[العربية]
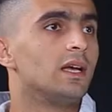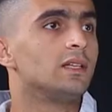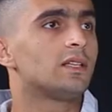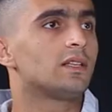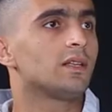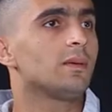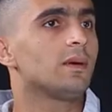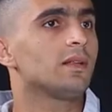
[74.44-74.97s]
انت
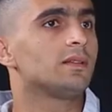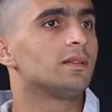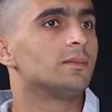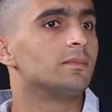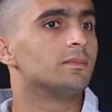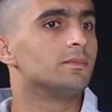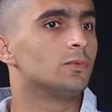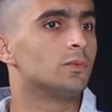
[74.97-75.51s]
طبعا
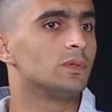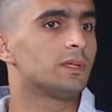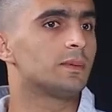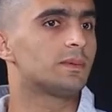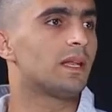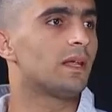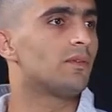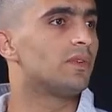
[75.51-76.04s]
وانت
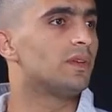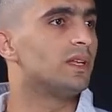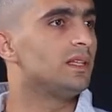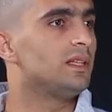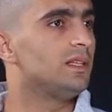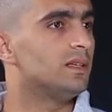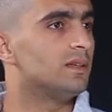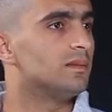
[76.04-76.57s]
بتلعب في
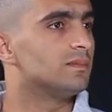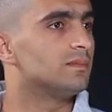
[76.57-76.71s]
نادي